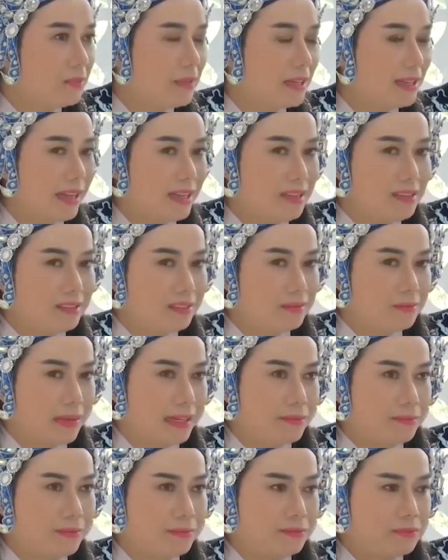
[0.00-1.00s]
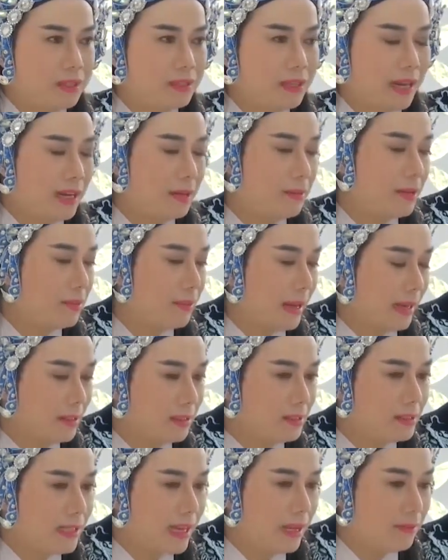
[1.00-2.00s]
và thấy có thể là các
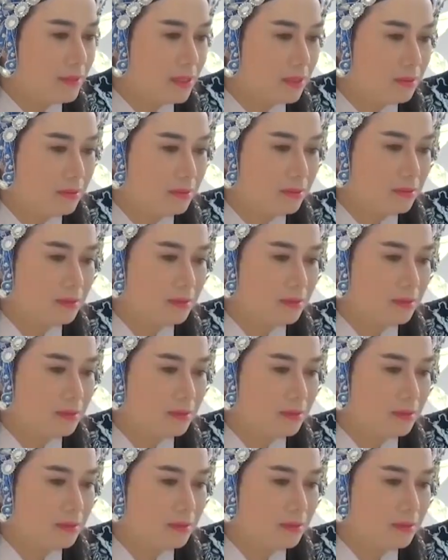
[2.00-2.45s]
bạn có xem những